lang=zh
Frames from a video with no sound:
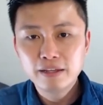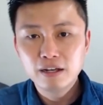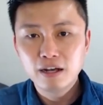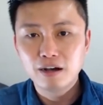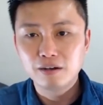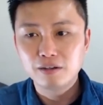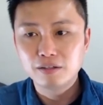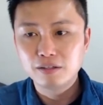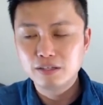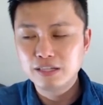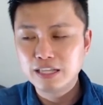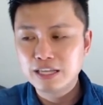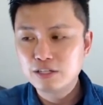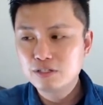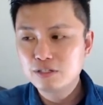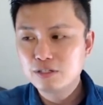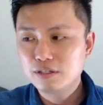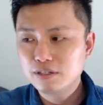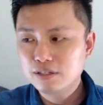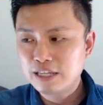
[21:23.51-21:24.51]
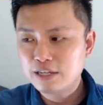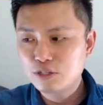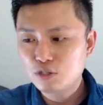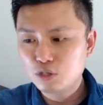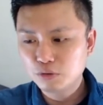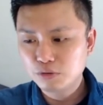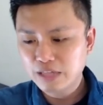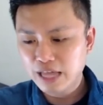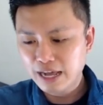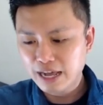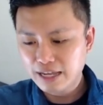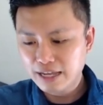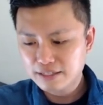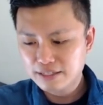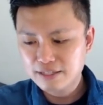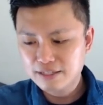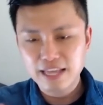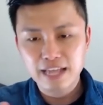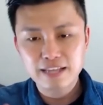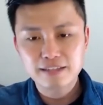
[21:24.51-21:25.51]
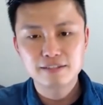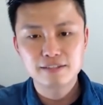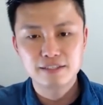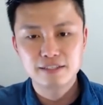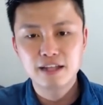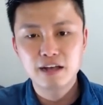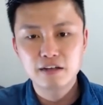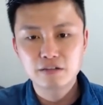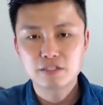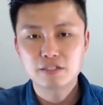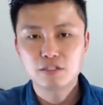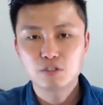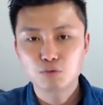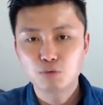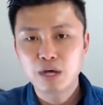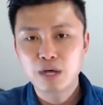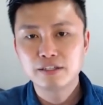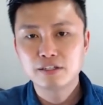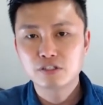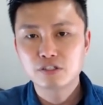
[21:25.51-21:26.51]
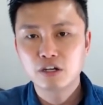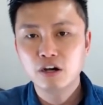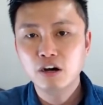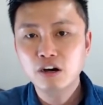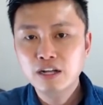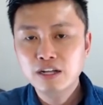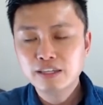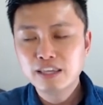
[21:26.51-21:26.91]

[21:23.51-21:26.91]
啊，年年收入大概是三十几到四十万的时候，